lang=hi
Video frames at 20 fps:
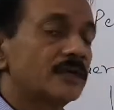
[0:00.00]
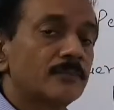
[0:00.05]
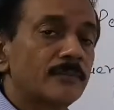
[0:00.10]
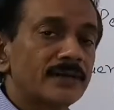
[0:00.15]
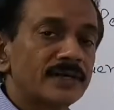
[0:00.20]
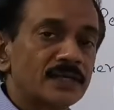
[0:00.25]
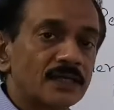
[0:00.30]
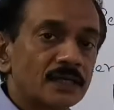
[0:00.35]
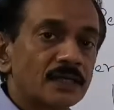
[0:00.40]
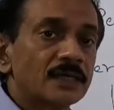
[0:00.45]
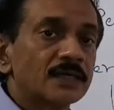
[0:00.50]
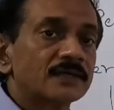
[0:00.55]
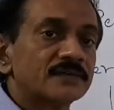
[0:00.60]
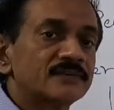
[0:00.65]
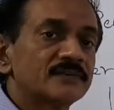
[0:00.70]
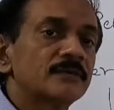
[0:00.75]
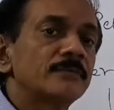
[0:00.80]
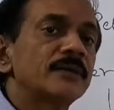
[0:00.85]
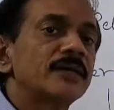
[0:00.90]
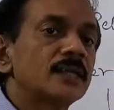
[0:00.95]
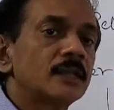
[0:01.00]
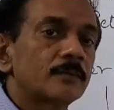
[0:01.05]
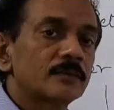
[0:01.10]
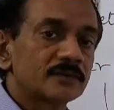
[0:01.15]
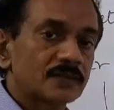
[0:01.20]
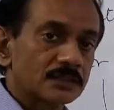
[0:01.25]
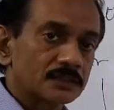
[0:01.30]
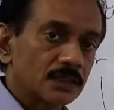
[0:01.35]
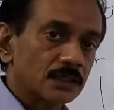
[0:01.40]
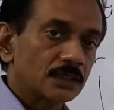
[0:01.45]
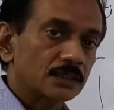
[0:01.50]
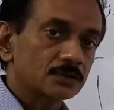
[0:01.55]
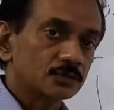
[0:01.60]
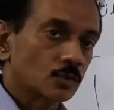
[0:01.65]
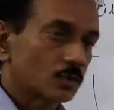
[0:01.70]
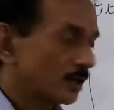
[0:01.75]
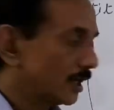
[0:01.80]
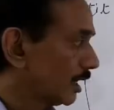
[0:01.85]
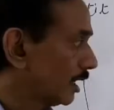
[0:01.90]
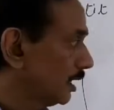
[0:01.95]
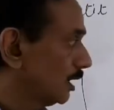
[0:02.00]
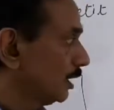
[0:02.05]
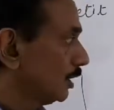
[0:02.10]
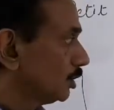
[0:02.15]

एक महीने किसी महीने में ज़्यादा खर्च हो गया